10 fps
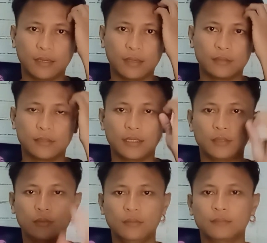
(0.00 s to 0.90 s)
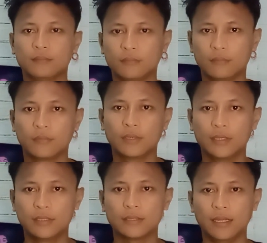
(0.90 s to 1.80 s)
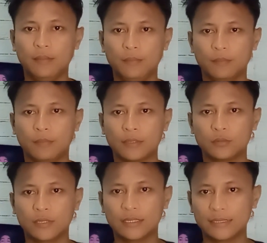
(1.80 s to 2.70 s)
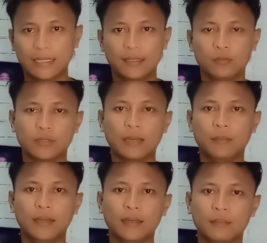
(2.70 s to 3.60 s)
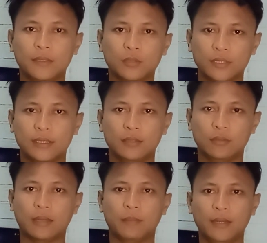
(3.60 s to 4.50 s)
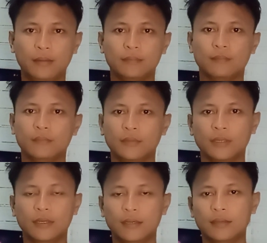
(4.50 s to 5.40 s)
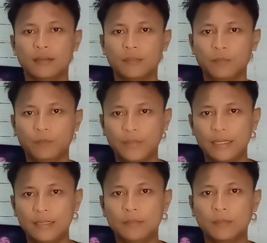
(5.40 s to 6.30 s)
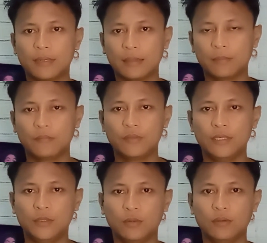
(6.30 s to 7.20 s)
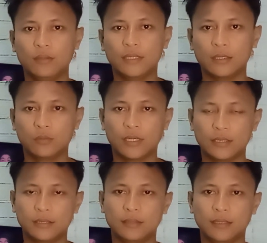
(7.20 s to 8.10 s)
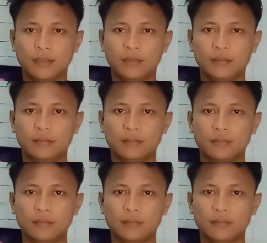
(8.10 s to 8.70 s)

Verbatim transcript: Nah, setelah itu saya masuk ke channel utama masuk ke channel utama pilih beberapa video yang durasinya